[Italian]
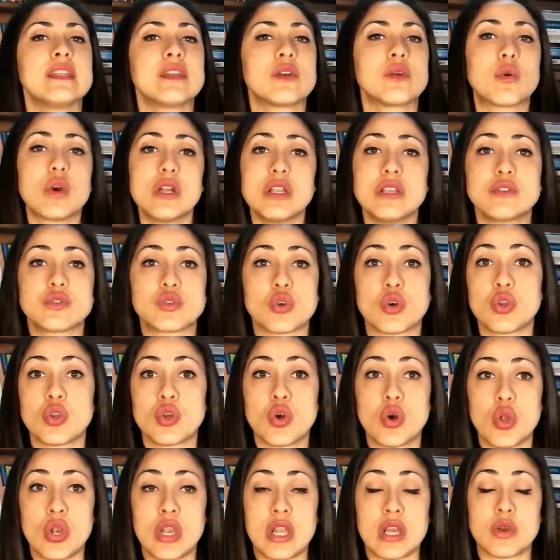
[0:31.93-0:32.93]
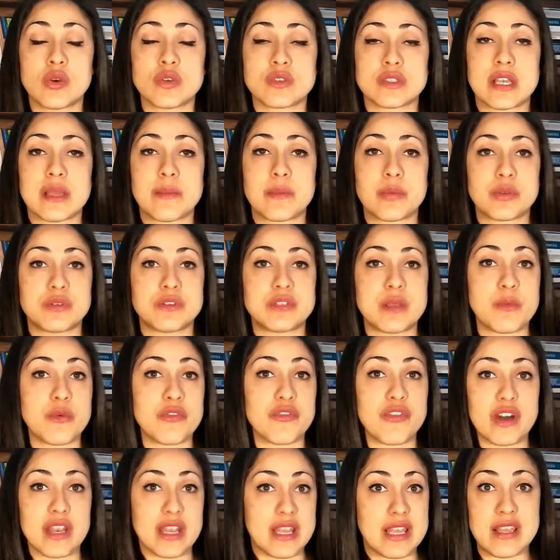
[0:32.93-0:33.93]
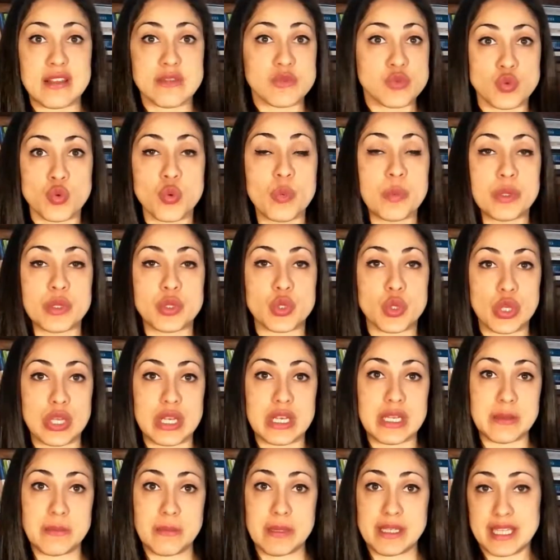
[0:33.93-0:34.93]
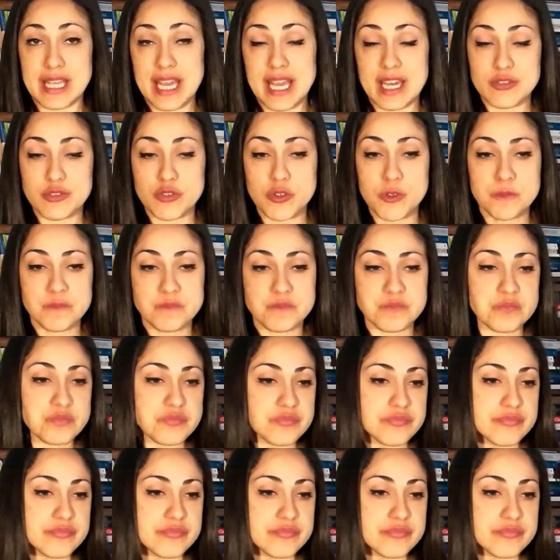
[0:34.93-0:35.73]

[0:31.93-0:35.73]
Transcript: Quali sono le cose che possiamo fare subito nell'immediato?